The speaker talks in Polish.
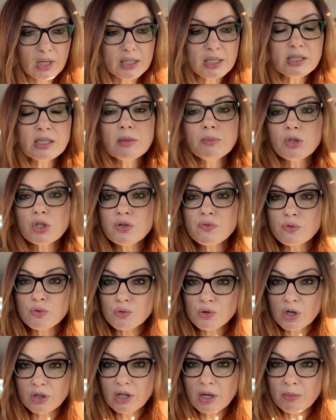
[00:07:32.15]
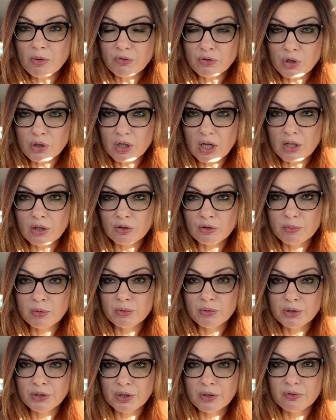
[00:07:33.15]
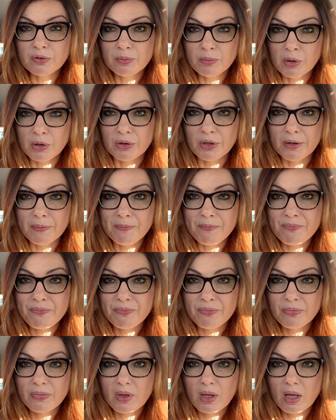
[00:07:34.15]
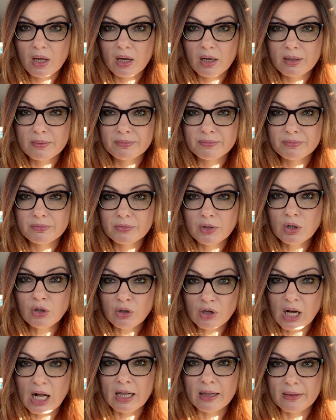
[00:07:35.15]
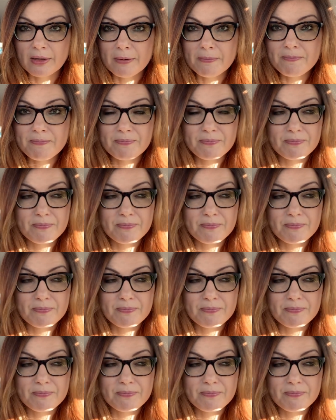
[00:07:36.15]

Jestem też wkurzona, bo wczoraj odbyły się wybory lokalne.